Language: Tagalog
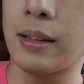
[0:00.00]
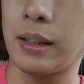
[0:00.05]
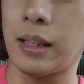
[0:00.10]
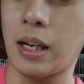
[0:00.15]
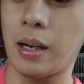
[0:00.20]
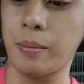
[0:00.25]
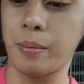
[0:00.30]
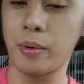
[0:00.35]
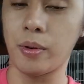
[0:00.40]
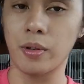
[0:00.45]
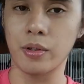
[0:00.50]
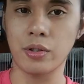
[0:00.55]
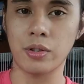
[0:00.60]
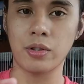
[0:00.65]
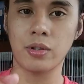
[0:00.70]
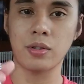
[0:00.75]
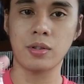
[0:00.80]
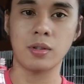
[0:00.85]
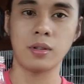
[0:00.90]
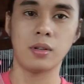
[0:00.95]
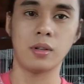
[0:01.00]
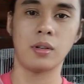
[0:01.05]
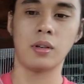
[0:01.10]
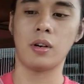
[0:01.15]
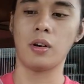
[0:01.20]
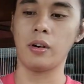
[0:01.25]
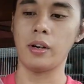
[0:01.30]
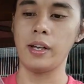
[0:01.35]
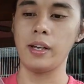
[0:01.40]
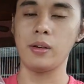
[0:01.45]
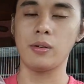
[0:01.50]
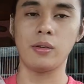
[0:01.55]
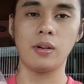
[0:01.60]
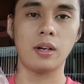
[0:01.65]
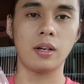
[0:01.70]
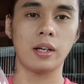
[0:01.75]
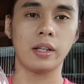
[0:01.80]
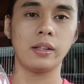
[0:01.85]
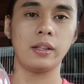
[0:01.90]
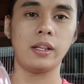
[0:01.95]
Tapos, okay kung
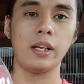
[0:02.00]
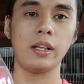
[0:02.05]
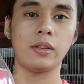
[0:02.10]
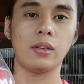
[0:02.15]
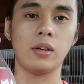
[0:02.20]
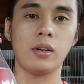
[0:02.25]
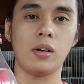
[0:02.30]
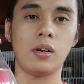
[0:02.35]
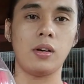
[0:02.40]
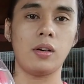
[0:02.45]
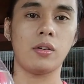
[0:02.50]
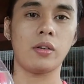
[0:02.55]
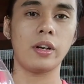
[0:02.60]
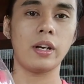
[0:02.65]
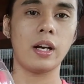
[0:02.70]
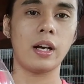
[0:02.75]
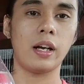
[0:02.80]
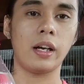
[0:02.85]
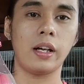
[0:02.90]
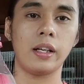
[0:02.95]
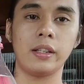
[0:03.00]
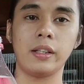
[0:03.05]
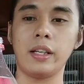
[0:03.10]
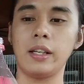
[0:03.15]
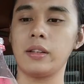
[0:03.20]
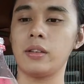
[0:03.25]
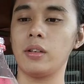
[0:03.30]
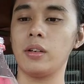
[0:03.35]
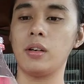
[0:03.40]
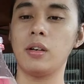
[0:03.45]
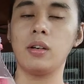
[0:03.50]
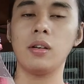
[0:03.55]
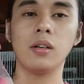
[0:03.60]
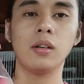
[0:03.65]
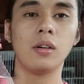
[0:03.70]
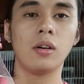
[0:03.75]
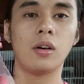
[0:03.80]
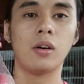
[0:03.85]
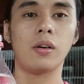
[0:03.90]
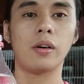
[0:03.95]
hanggang dito, o kaya hanggang dito,
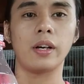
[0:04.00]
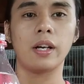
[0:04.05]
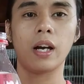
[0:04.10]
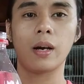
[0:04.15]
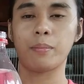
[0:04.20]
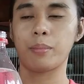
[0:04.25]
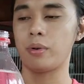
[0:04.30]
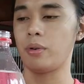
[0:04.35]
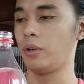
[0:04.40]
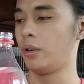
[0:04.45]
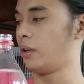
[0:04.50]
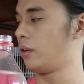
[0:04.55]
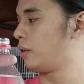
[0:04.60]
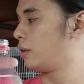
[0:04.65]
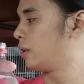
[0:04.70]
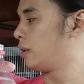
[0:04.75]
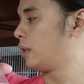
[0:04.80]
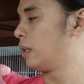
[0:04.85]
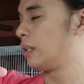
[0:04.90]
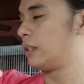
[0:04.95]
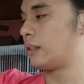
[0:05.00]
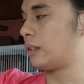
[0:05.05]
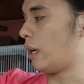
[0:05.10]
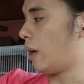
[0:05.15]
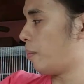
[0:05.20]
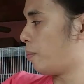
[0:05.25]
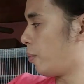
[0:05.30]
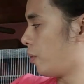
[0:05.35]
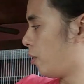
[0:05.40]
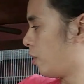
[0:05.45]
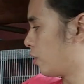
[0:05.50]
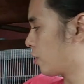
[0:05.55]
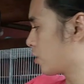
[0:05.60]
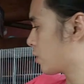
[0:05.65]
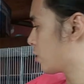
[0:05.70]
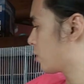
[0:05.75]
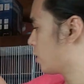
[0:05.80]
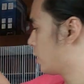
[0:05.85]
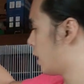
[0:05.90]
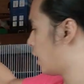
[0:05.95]
o kaya puno.
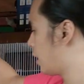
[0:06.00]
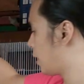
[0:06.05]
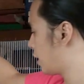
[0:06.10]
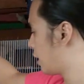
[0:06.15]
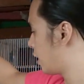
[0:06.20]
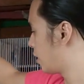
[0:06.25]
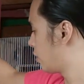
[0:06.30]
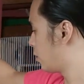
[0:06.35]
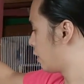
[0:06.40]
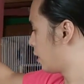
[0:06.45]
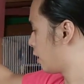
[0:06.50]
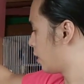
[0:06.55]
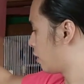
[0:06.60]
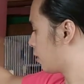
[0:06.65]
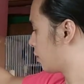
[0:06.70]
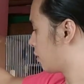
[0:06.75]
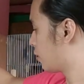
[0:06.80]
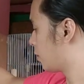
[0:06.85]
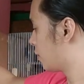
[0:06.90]
Tapos, lalagyan nyo ng